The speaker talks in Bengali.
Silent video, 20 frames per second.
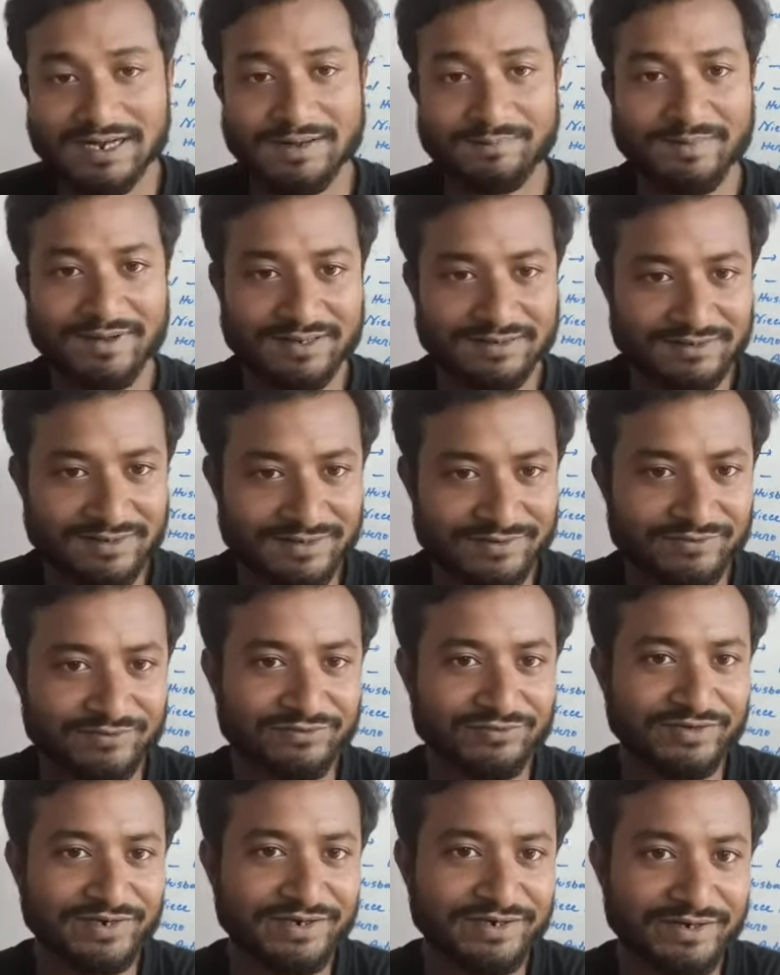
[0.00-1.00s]
আপার ক্লাস
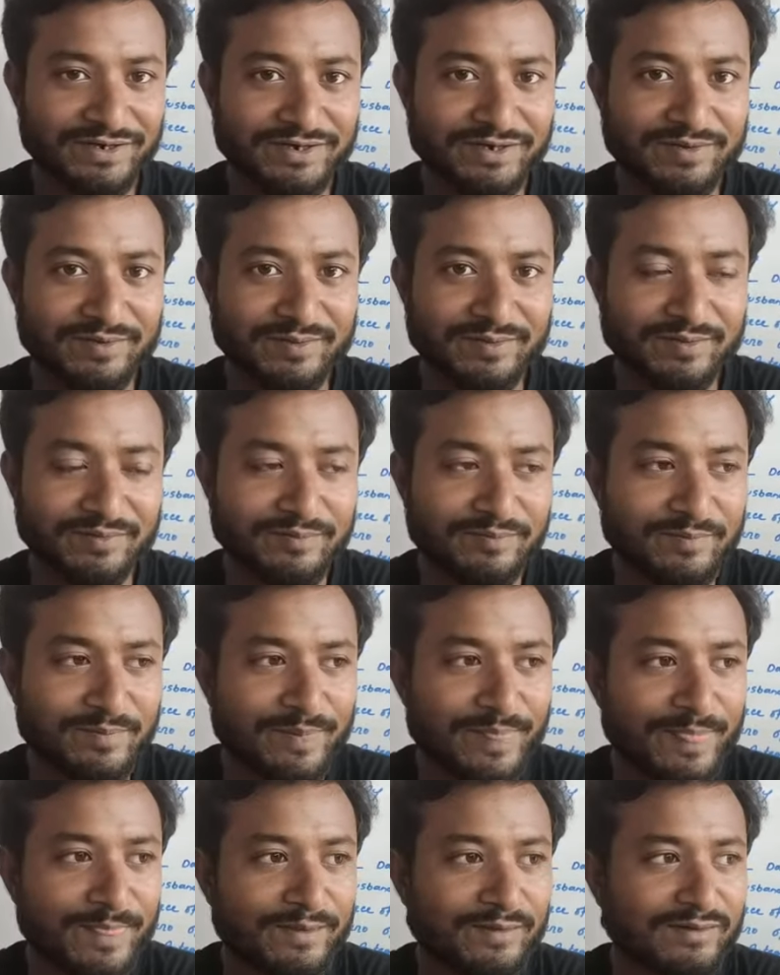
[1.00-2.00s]
সোসাইটি
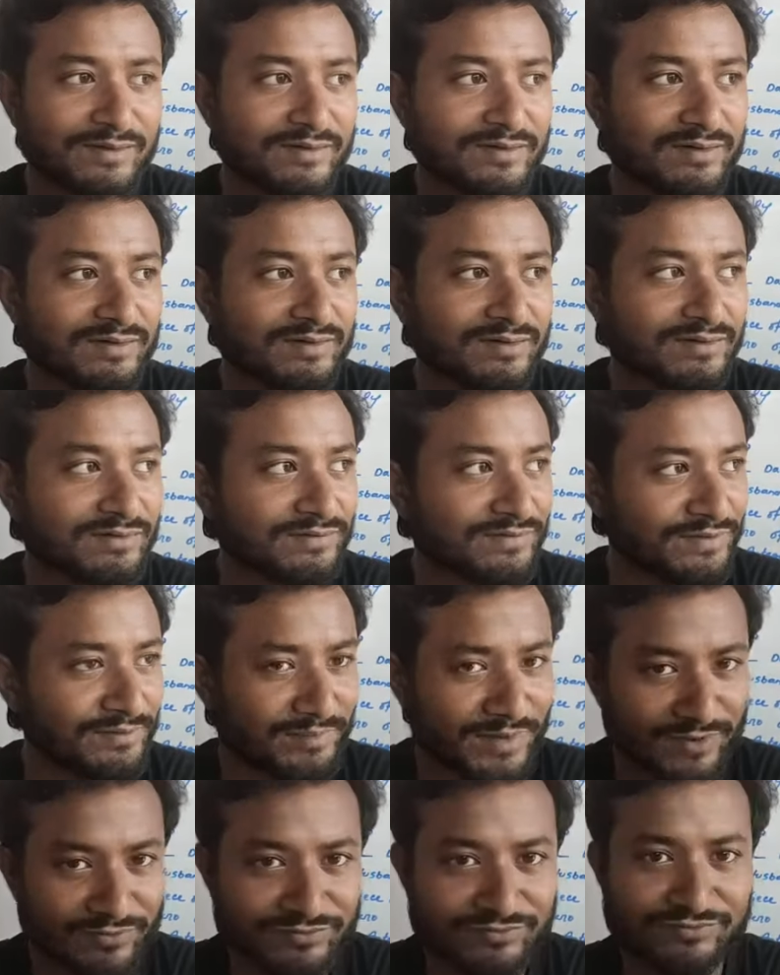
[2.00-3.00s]
যে
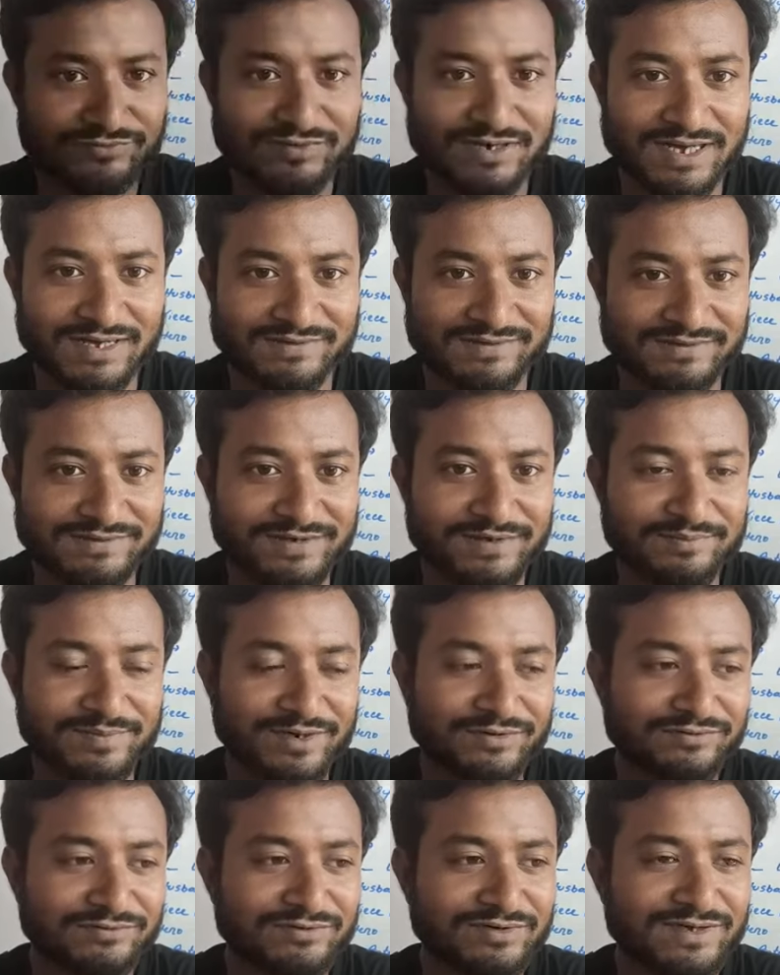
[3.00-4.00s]
মানুষগুলো আছে সেই
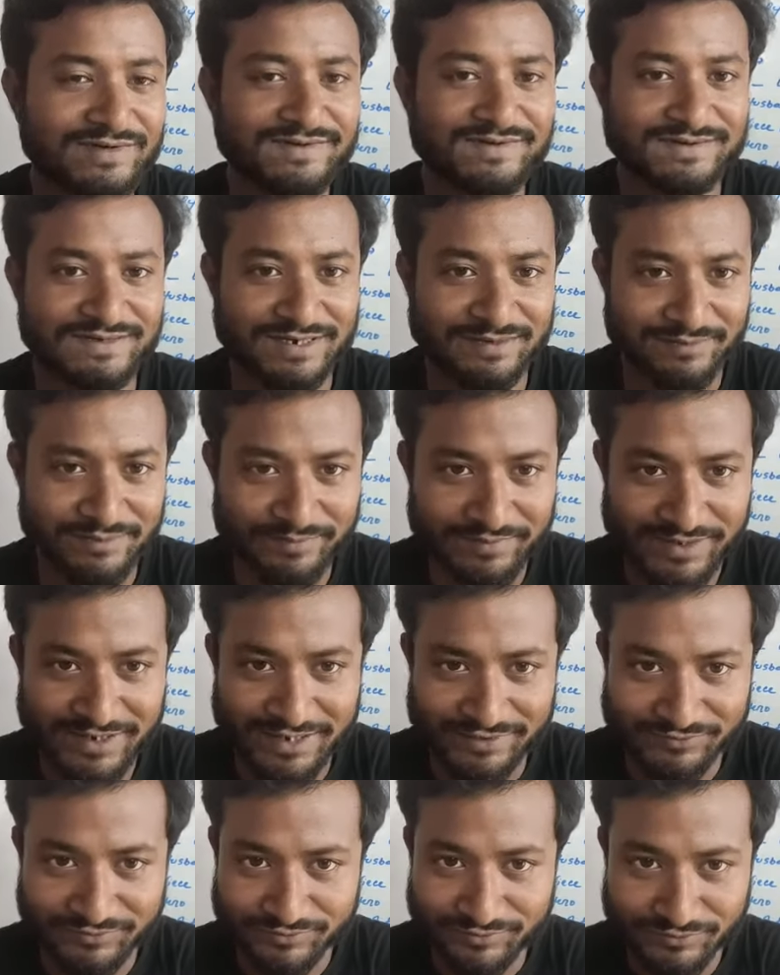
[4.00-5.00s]
মানুষগুলো যে স্বাভাবিক
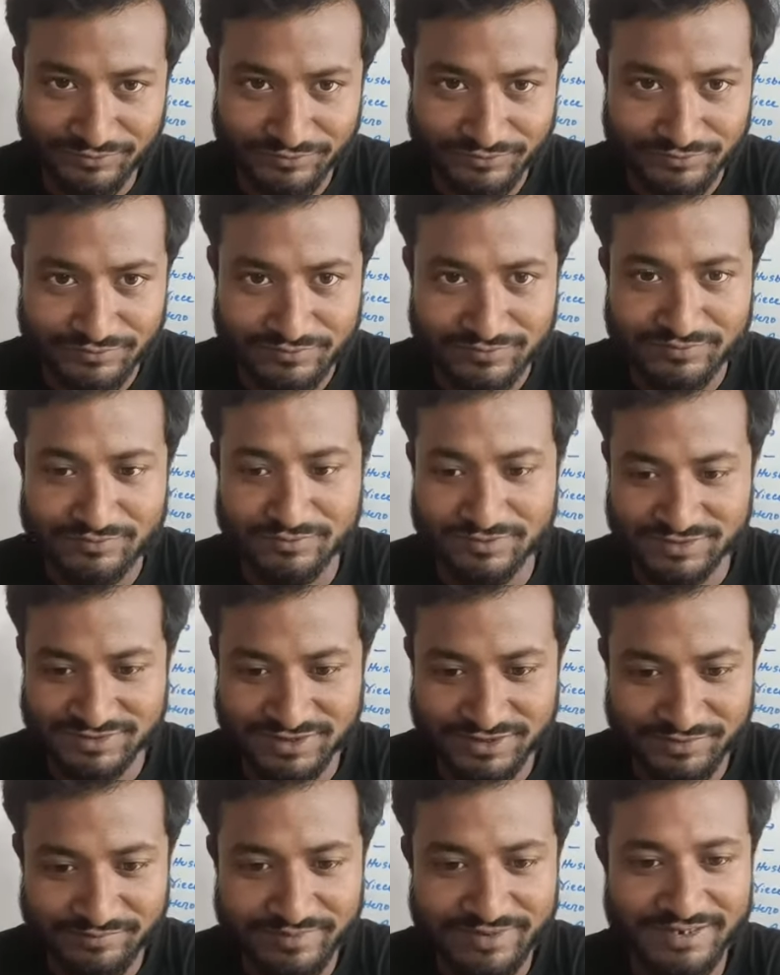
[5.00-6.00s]
আচরণ
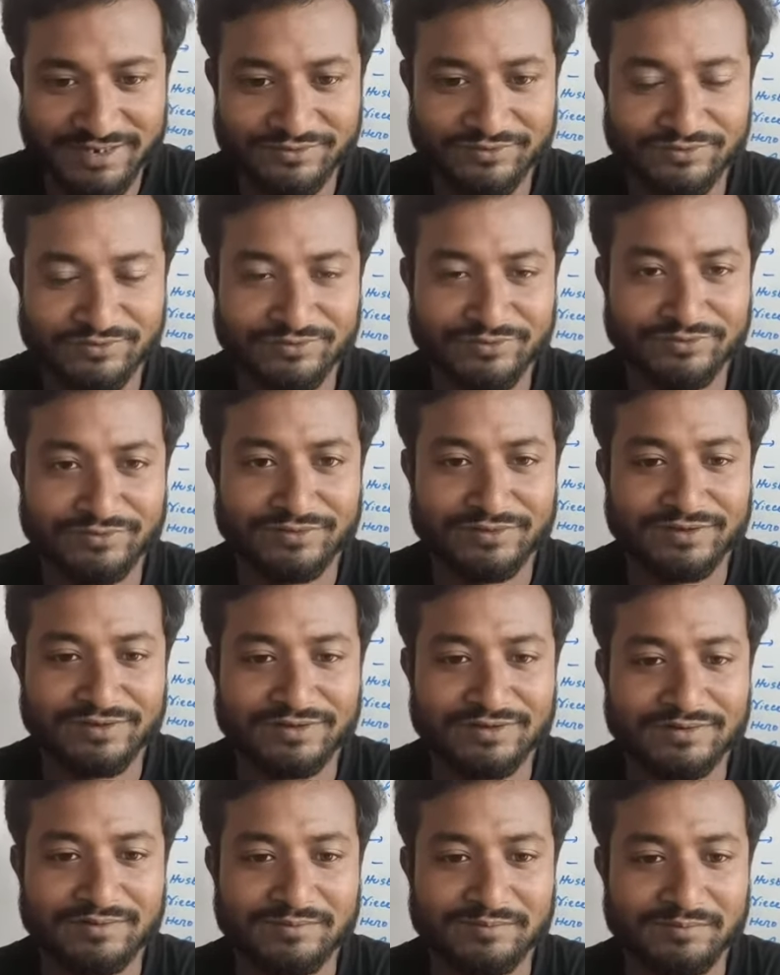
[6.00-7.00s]
অস্বাভাবিক আচরণ
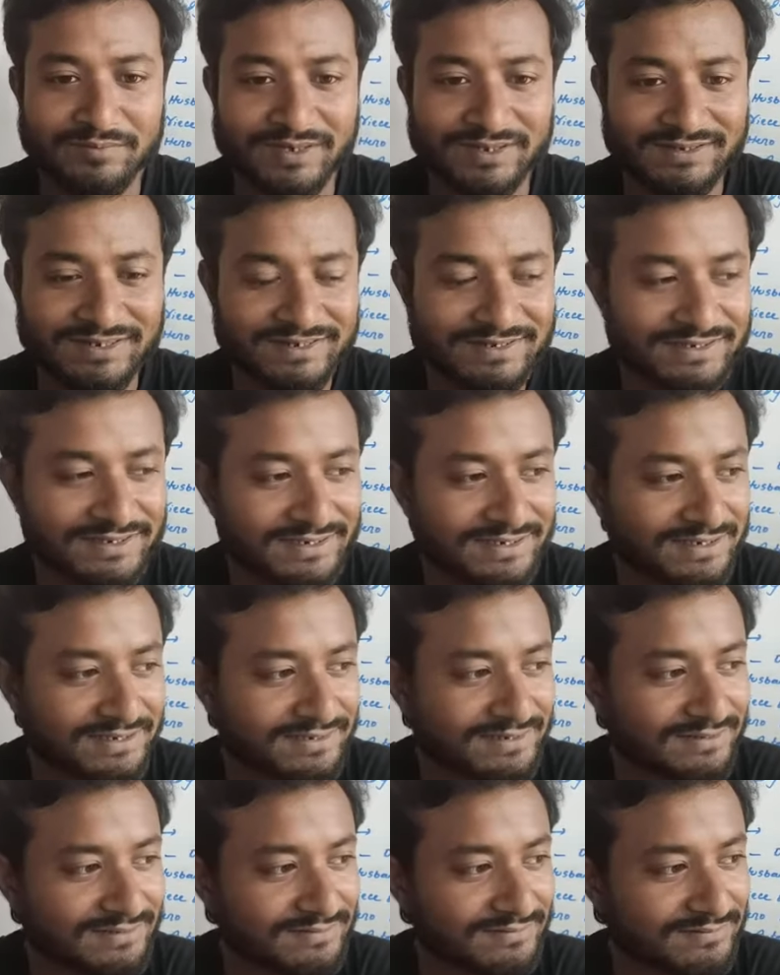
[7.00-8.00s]
বা তাদের
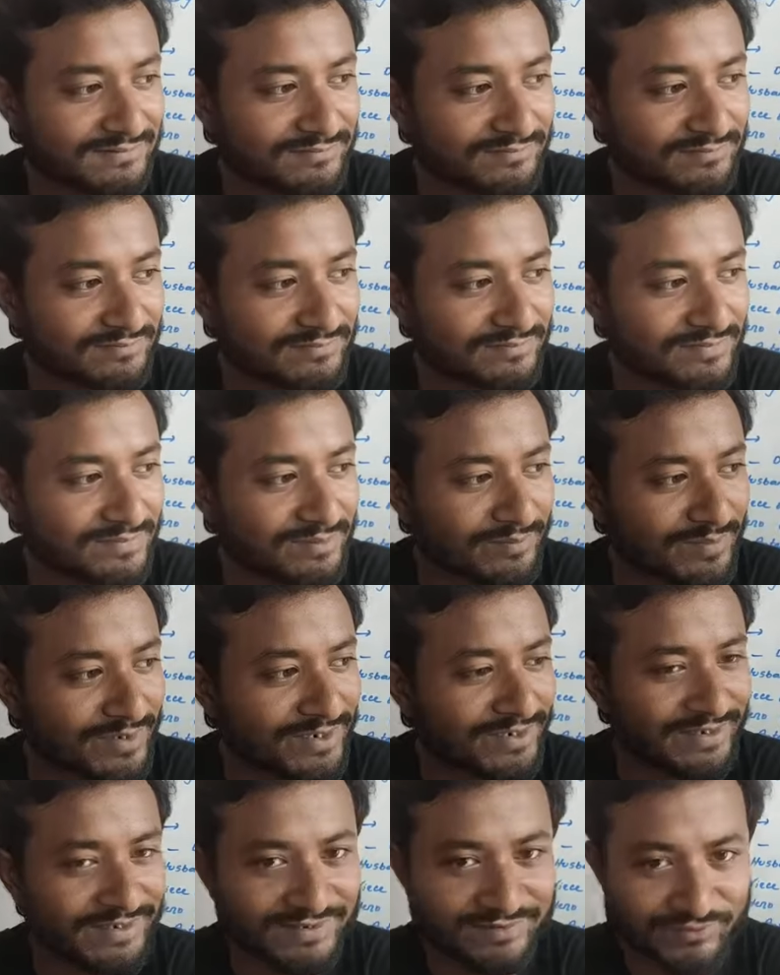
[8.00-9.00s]

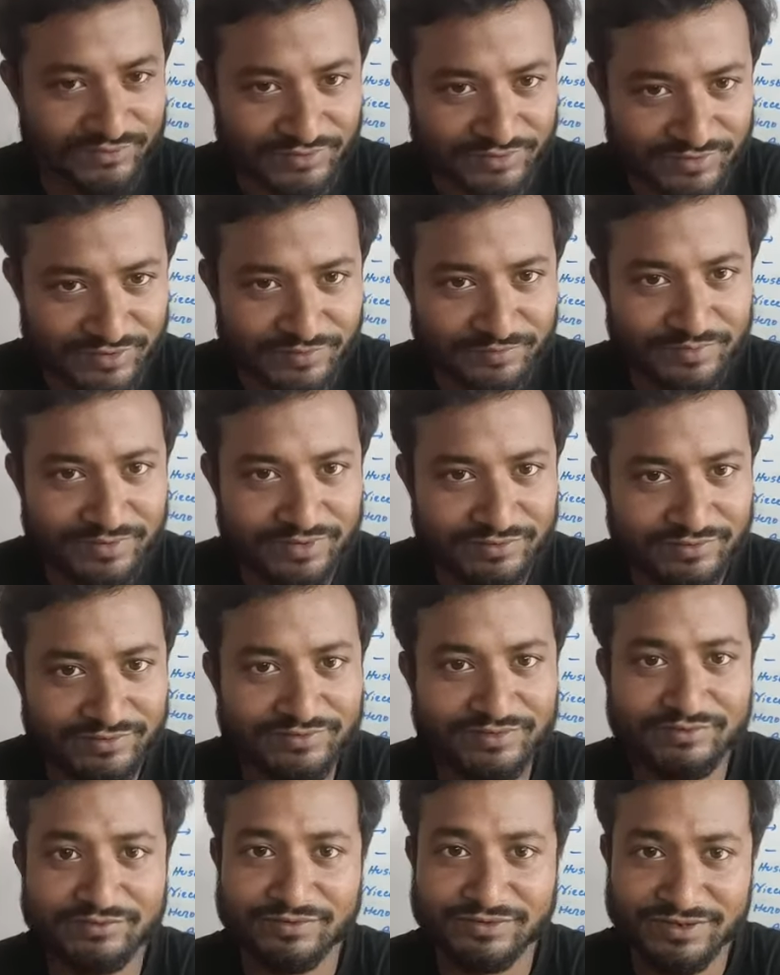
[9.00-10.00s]
মানে রেস্টোরেশন পিরিয়ড
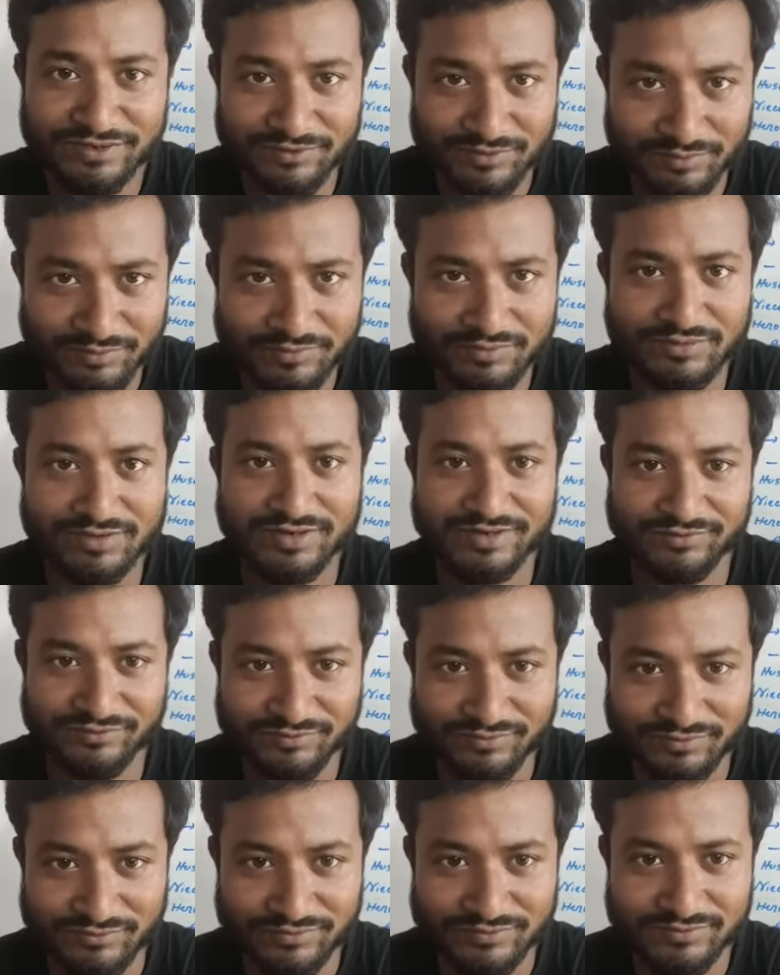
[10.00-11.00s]
হচ্ছে নৈতিক অবক্ষয়ের
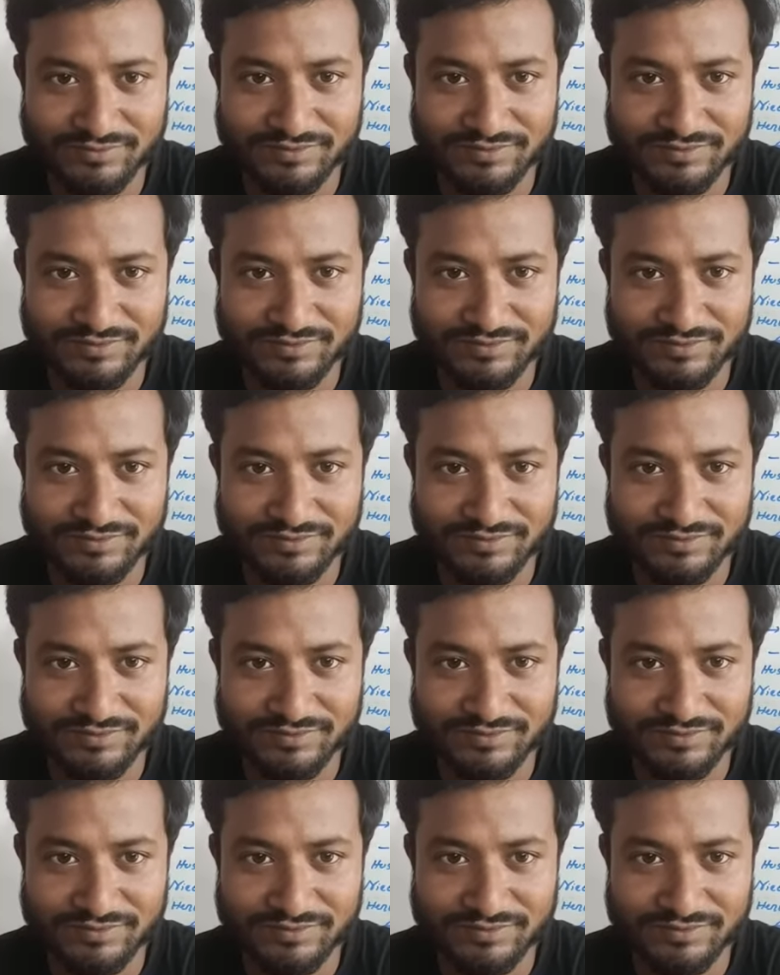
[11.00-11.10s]
যুগ